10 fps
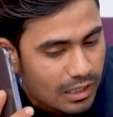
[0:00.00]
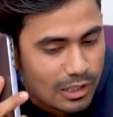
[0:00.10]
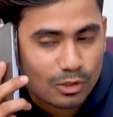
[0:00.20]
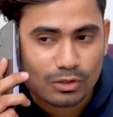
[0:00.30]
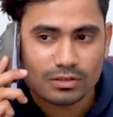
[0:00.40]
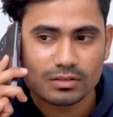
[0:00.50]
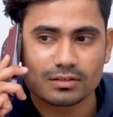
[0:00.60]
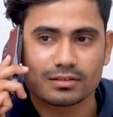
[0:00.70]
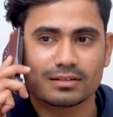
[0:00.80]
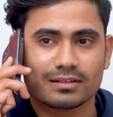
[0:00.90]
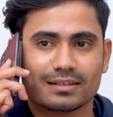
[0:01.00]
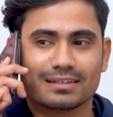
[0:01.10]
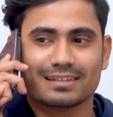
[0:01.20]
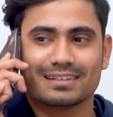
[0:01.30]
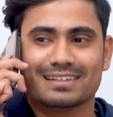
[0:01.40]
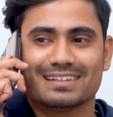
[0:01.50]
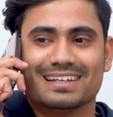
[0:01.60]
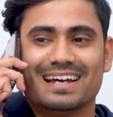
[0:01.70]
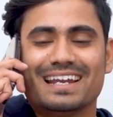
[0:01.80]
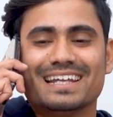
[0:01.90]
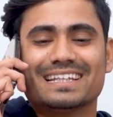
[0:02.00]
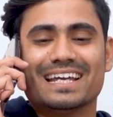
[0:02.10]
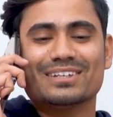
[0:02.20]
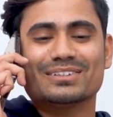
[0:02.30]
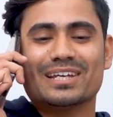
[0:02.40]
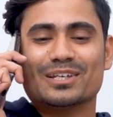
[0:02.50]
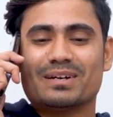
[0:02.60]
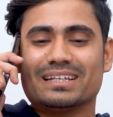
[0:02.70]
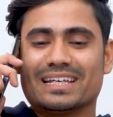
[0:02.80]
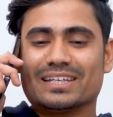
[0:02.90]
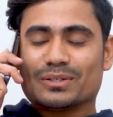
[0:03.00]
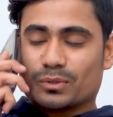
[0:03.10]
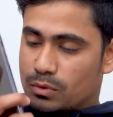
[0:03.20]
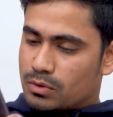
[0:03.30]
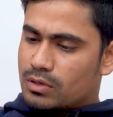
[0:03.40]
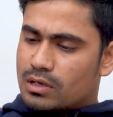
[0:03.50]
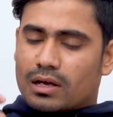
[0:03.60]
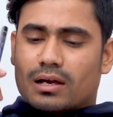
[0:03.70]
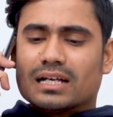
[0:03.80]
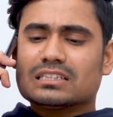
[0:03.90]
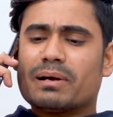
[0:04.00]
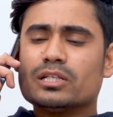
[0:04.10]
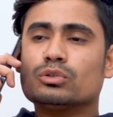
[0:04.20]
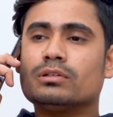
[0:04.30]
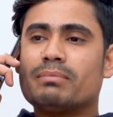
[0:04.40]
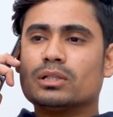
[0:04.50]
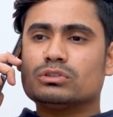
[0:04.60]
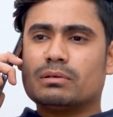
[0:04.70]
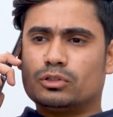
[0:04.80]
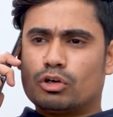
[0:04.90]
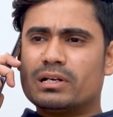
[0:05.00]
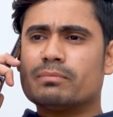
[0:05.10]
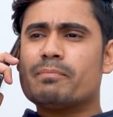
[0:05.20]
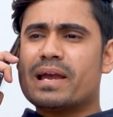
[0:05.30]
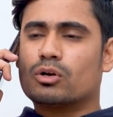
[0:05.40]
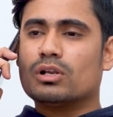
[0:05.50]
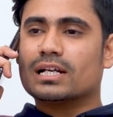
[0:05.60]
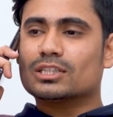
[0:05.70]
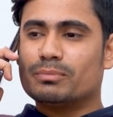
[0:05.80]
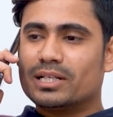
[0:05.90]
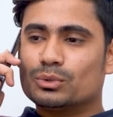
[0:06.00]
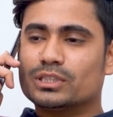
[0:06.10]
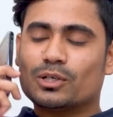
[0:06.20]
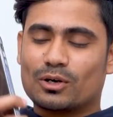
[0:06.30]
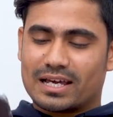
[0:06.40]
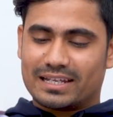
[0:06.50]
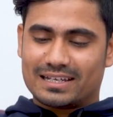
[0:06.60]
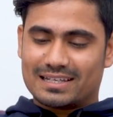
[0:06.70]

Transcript: हेलो अरे थैंक यू थैंक यू भाई थैंक यू अच्छा भाई सुन मैं तुझे अभी दो मिनट में बैक कॉल करता हूँ मेरी दूसरी कॉल आ रही